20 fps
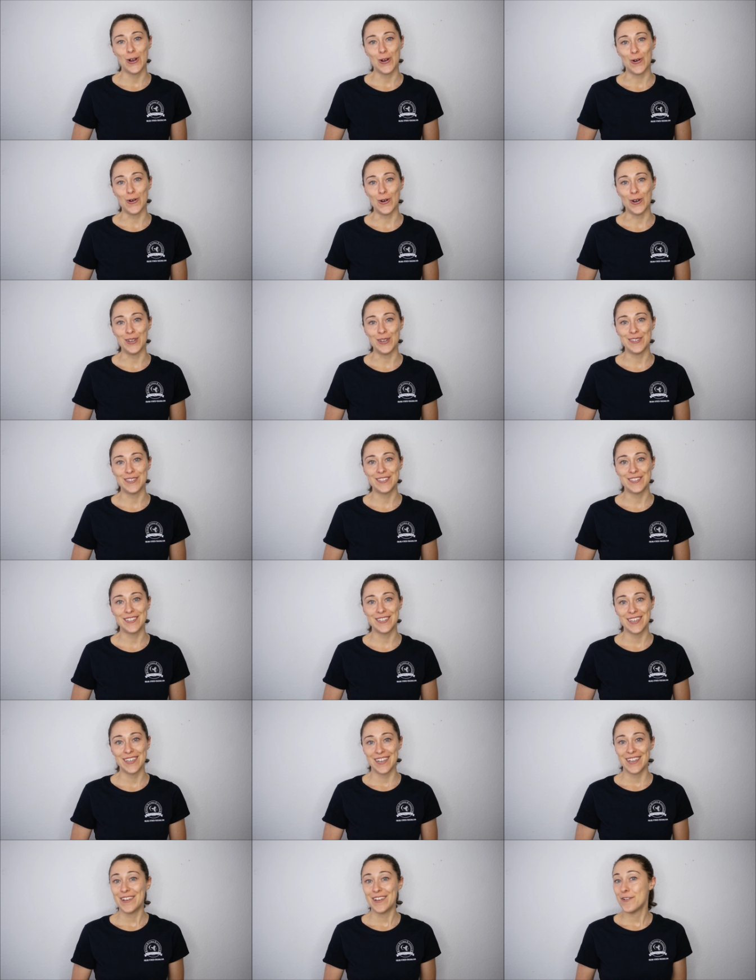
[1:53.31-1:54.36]
und
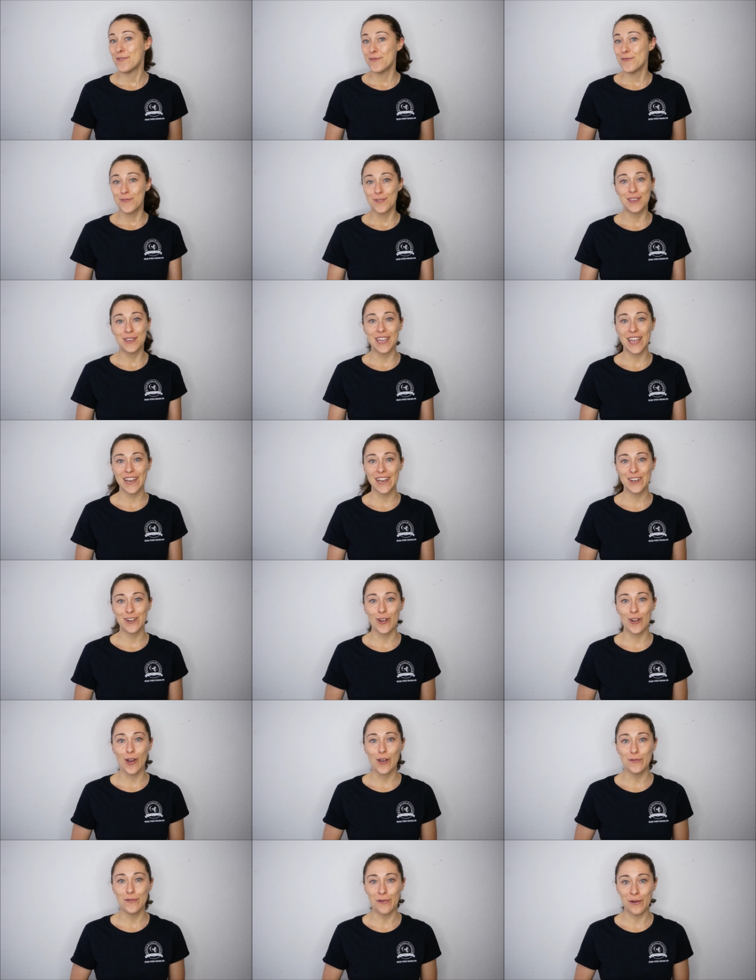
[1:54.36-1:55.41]
für jeden
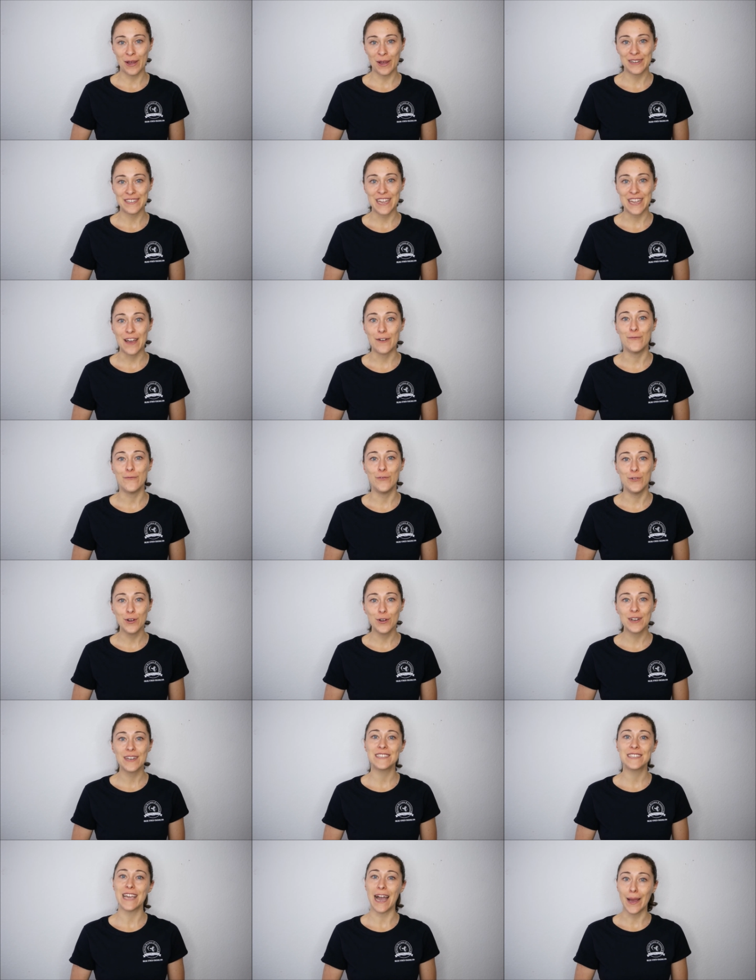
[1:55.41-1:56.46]
Läufer, der
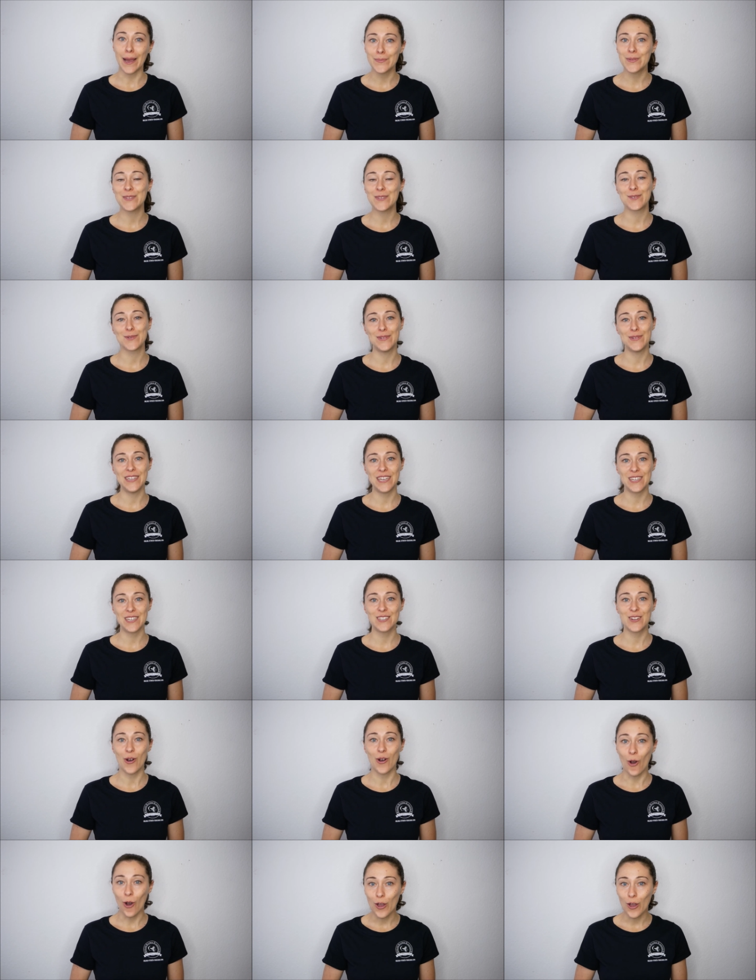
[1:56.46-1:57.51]
wirklich
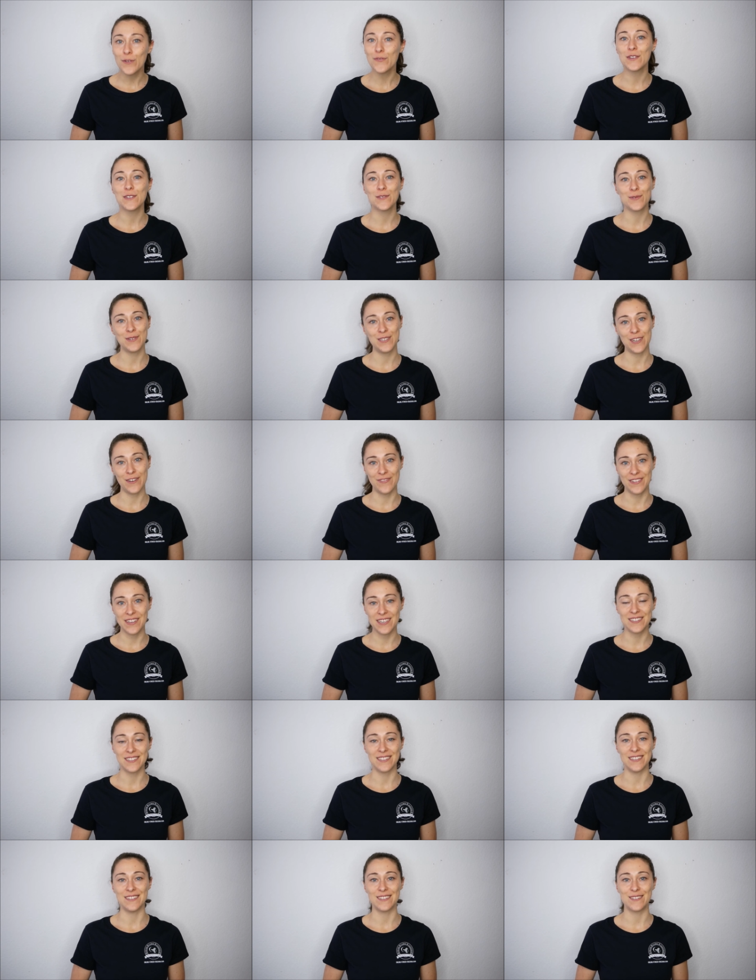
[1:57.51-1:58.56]
ambitioniert häufig
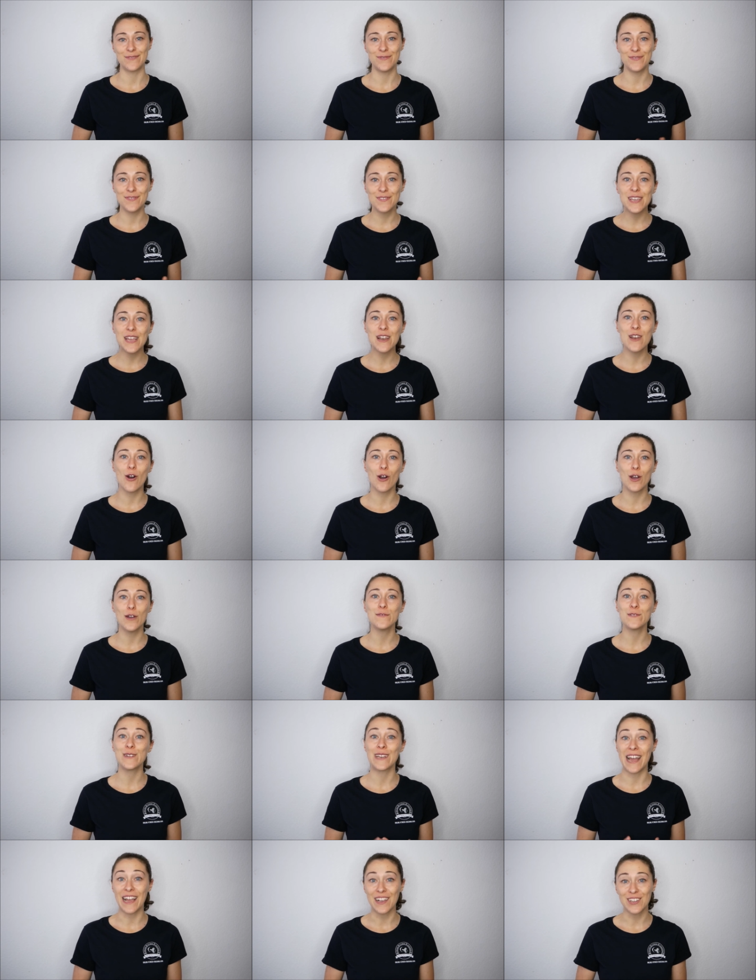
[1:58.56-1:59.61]
unterwegs ist, viel
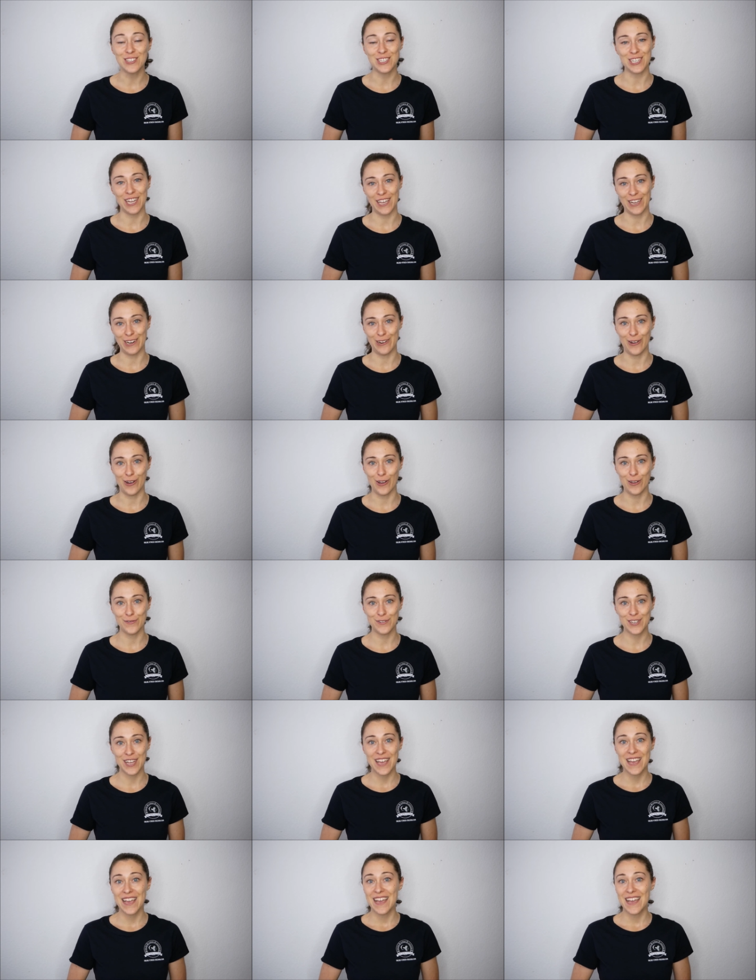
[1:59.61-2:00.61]
läuft, lange Strecken läuft,